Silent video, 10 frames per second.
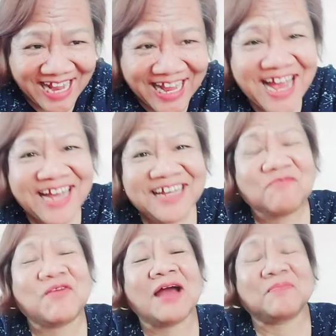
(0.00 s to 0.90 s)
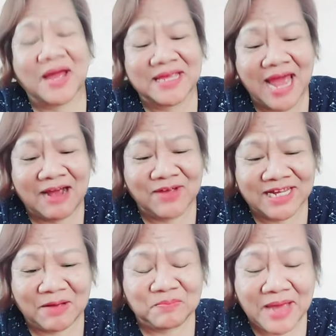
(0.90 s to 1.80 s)
งอย่าฝากปลาย่างไว้
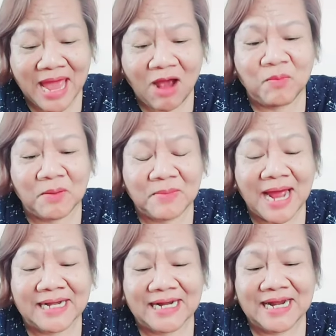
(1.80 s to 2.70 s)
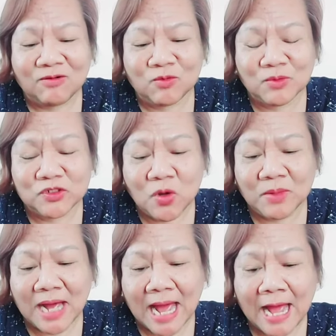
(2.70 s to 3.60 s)
กับแมวประมาณนั้นนะคุณผู้ชม
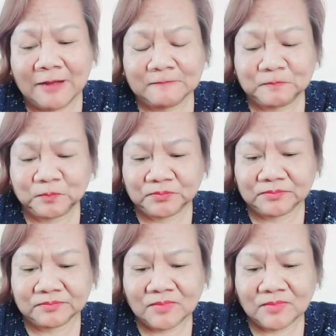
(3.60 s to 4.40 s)
ค่ะอืม